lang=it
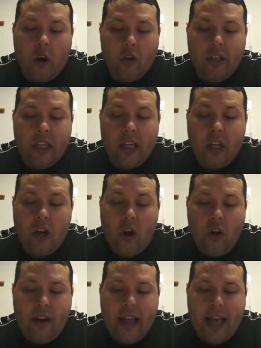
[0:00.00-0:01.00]
ogni
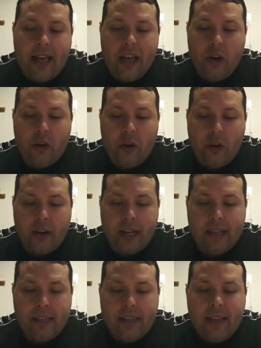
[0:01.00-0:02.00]
gloria e
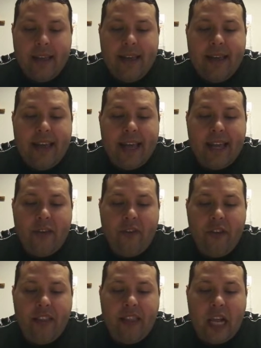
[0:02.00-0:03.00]
onore, e che
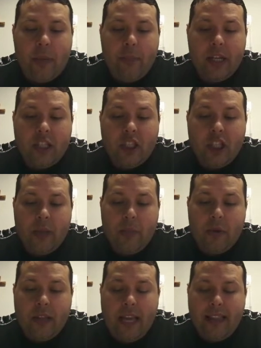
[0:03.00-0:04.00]
fin dal
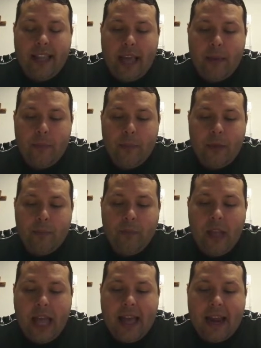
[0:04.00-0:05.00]
principio dei tempi
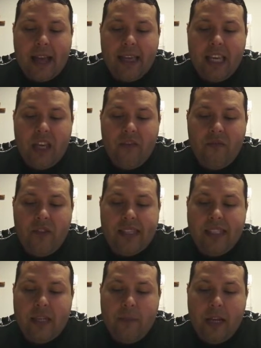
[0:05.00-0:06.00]
era
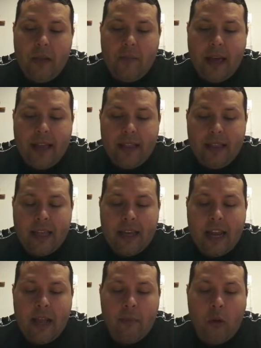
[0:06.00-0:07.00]
invisibilmente
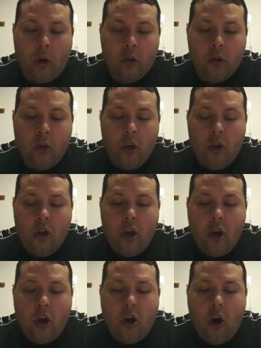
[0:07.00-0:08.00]
nel mondo
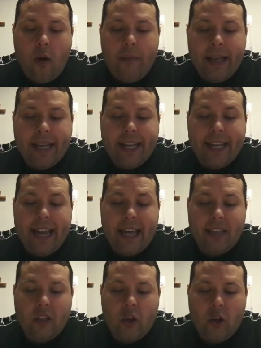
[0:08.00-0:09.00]
come
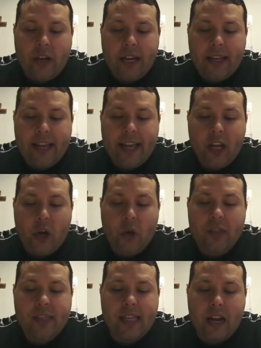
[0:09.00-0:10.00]
creatore e
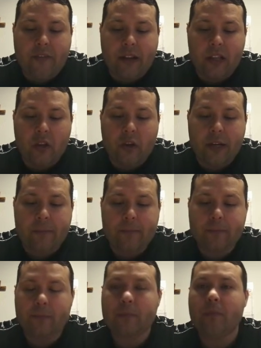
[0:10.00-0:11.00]
conservatore.
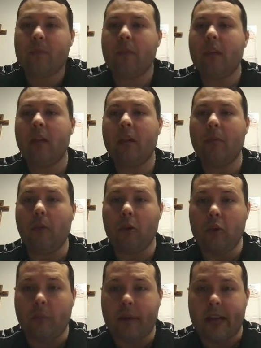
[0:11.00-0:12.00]

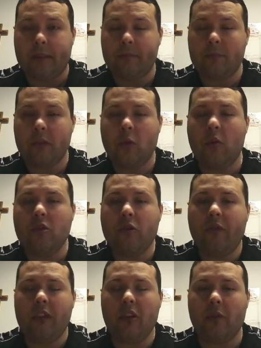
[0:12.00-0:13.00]
Molto bene,
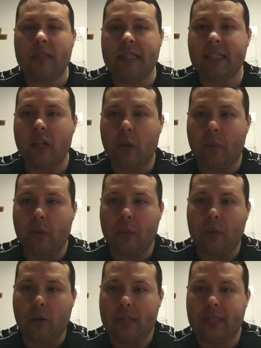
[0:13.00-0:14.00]
questo video desidero
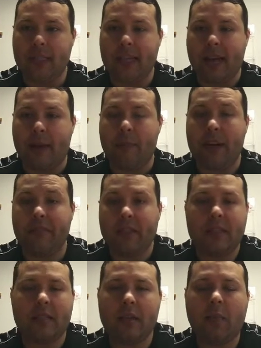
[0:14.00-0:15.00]
proprio che sia
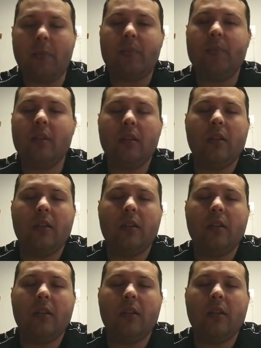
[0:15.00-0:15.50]
brevissimo,